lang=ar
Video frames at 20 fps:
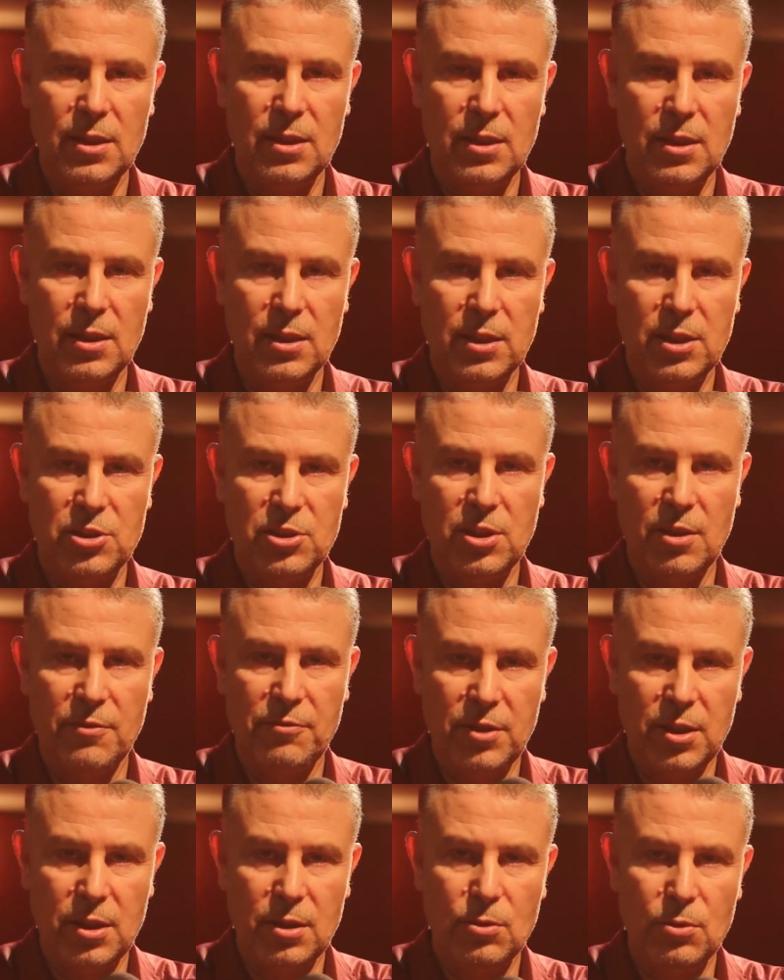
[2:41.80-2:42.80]

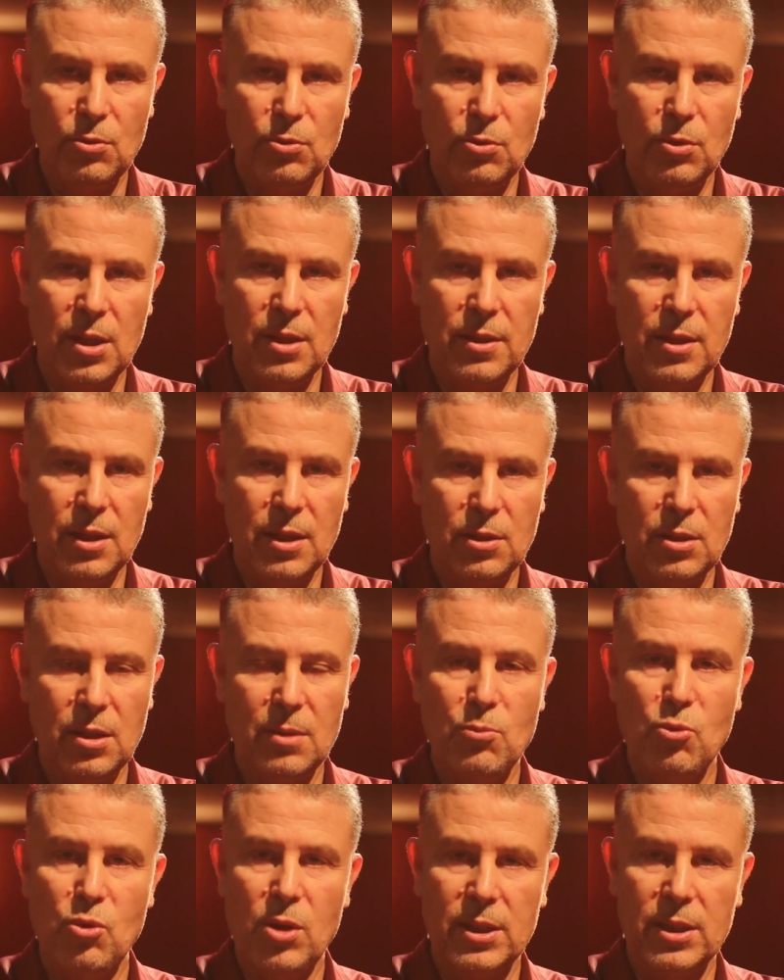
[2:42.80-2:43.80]
الكشافين وكذلك
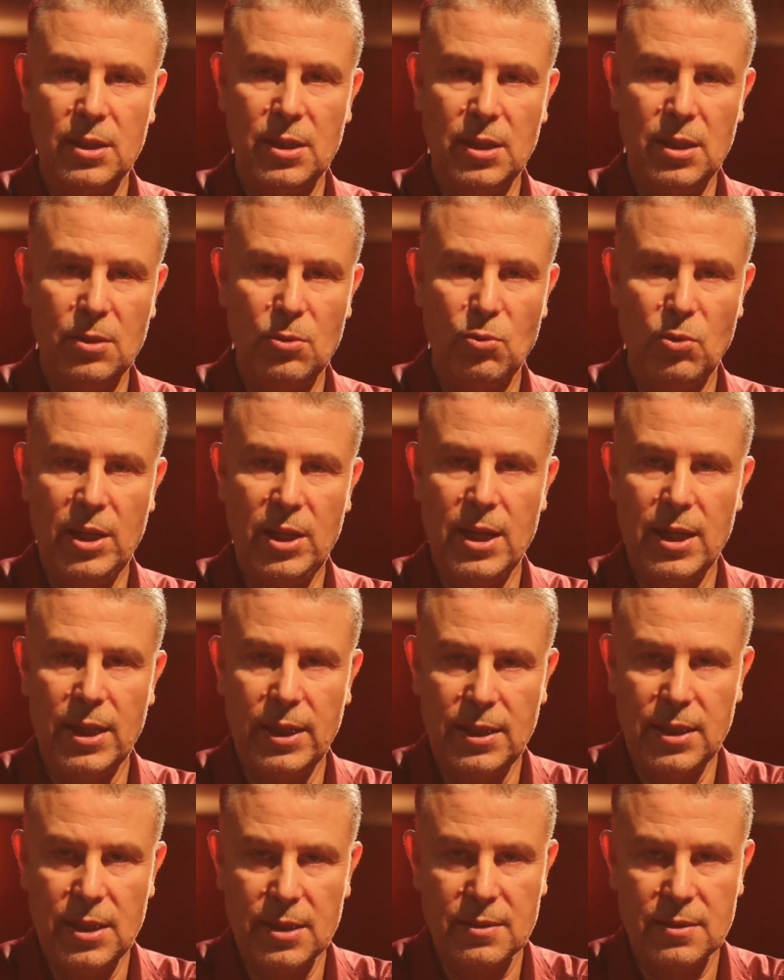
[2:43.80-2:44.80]
المواطنين
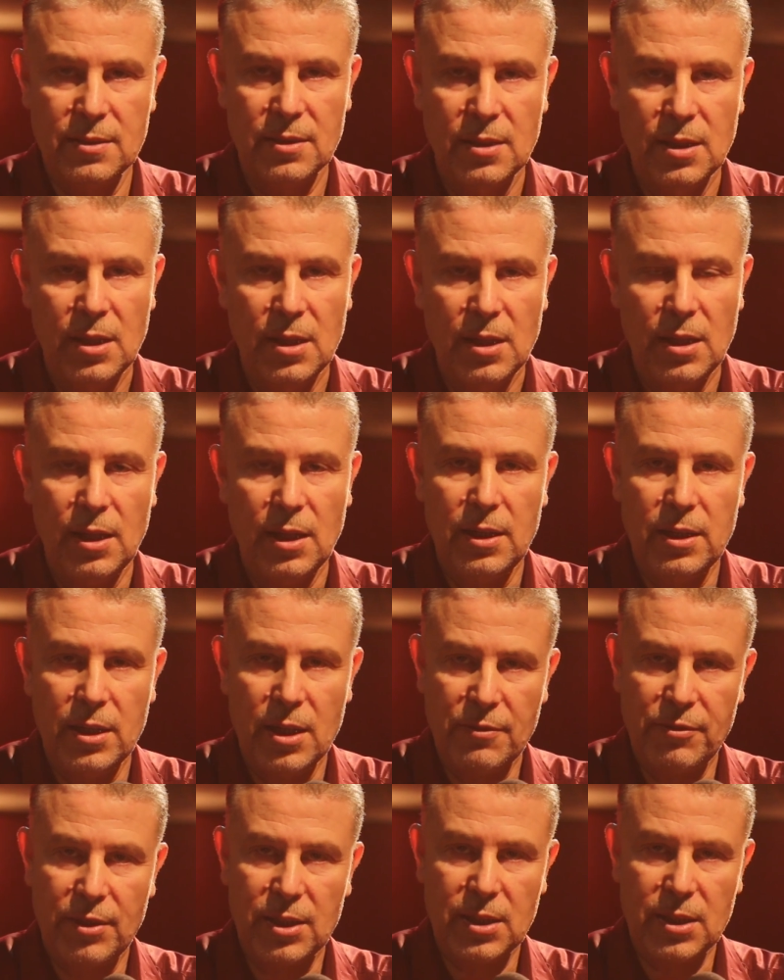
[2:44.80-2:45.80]
والعائلات اللي
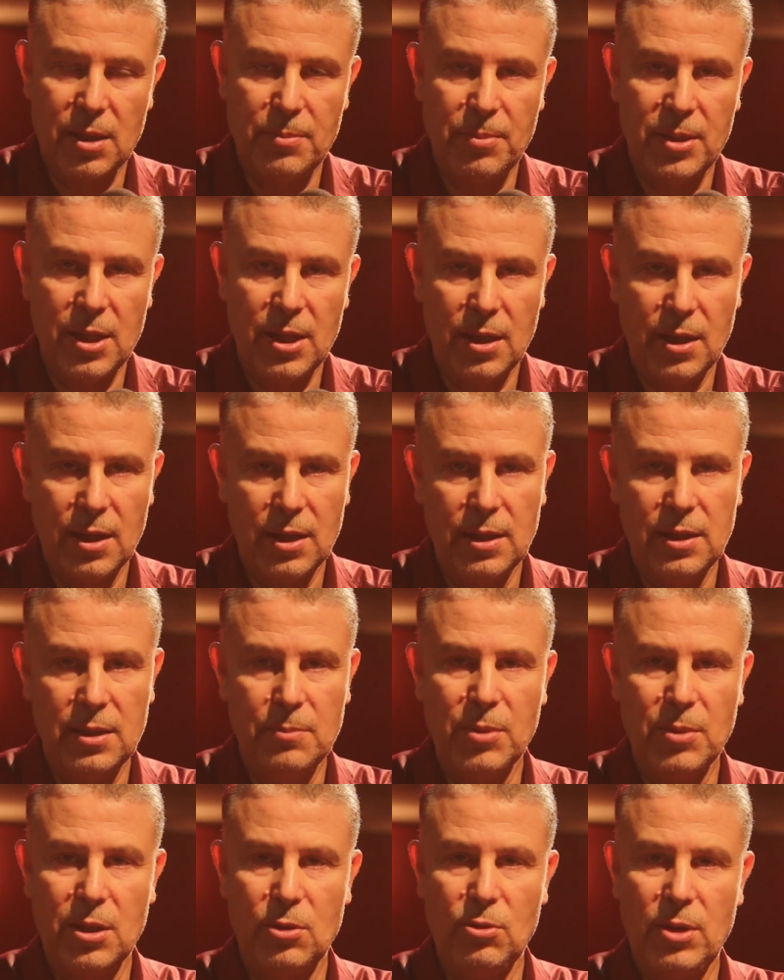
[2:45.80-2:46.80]
رافقت ابنائها اللي
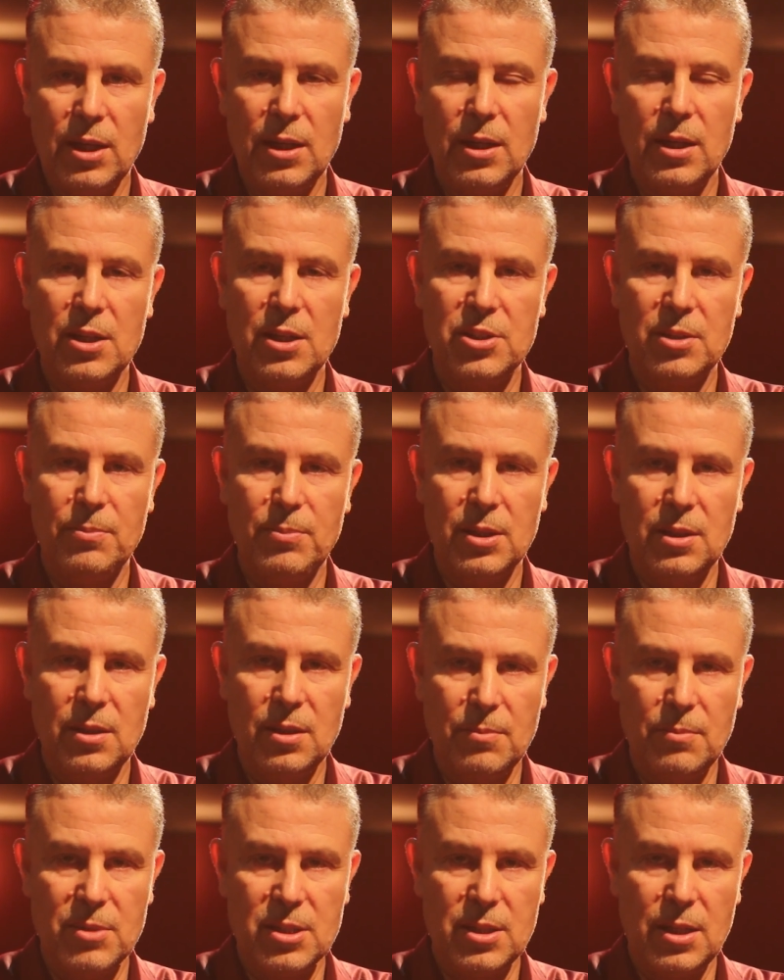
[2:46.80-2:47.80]
مروا على خشبه
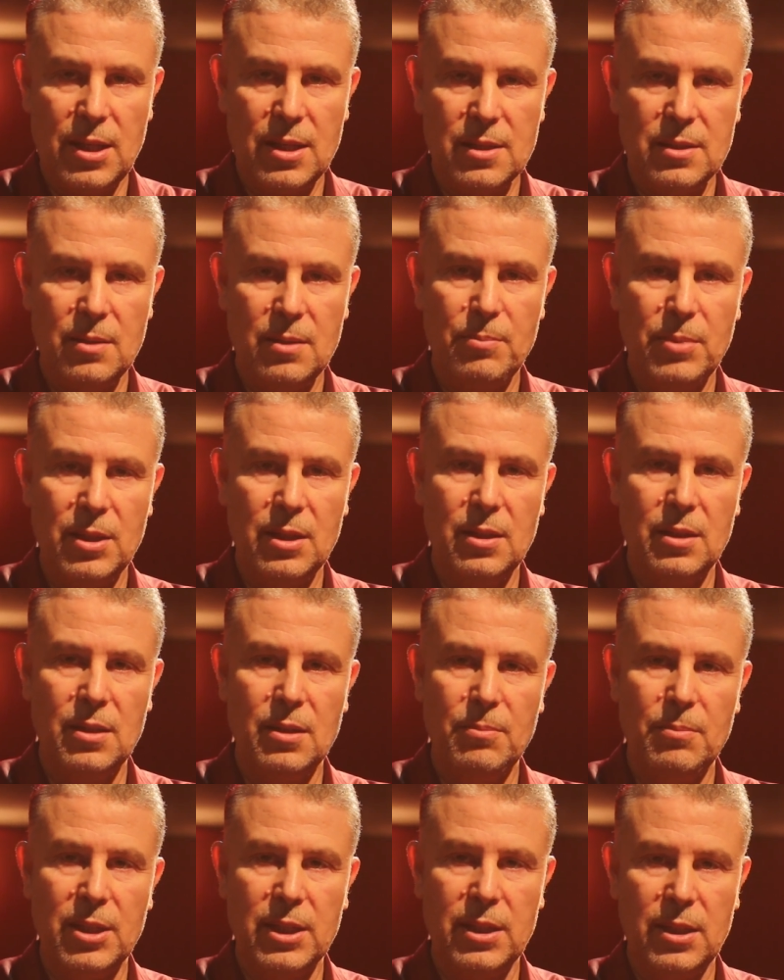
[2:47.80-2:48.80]
مسرح حسن
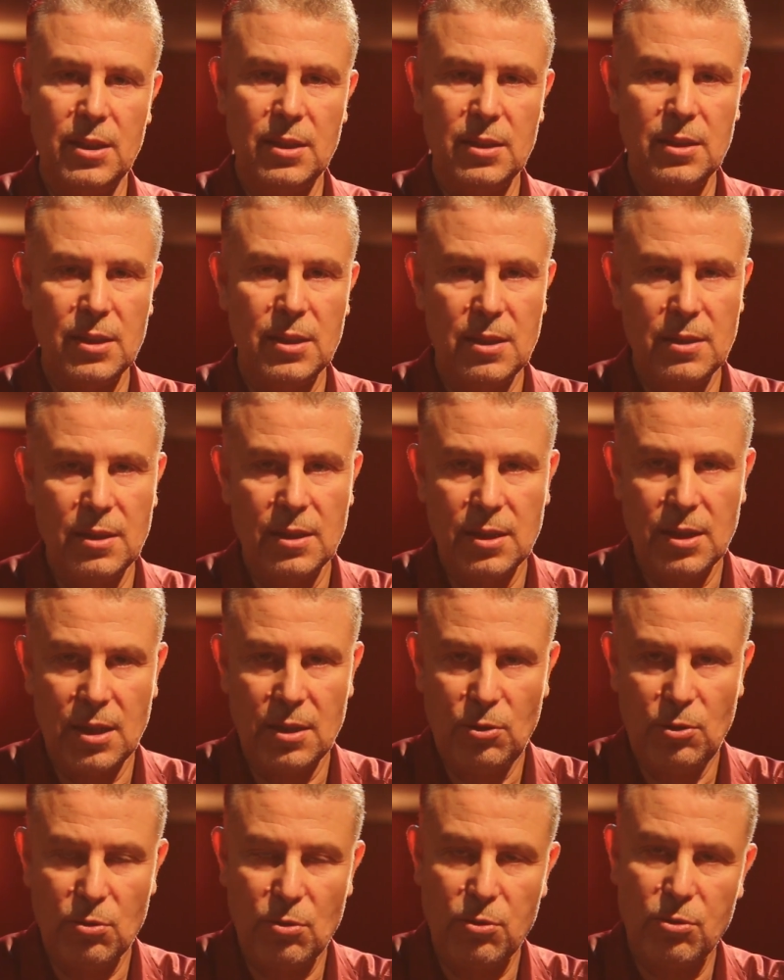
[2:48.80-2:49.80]
بالكيرد اذا
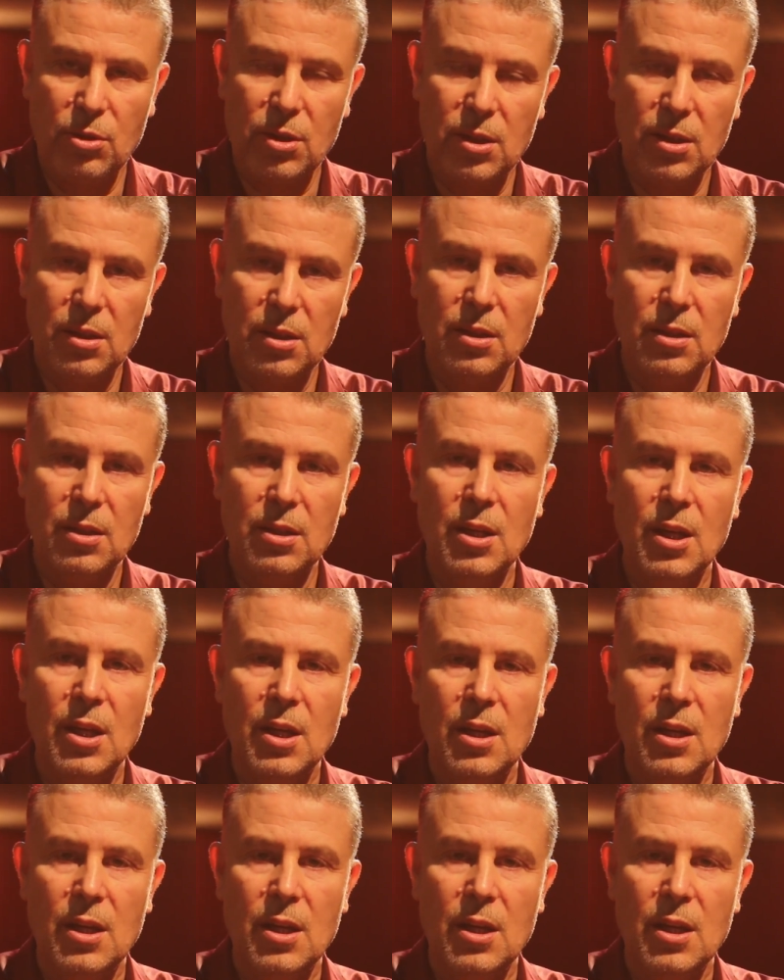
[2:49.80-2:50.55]
كان حضور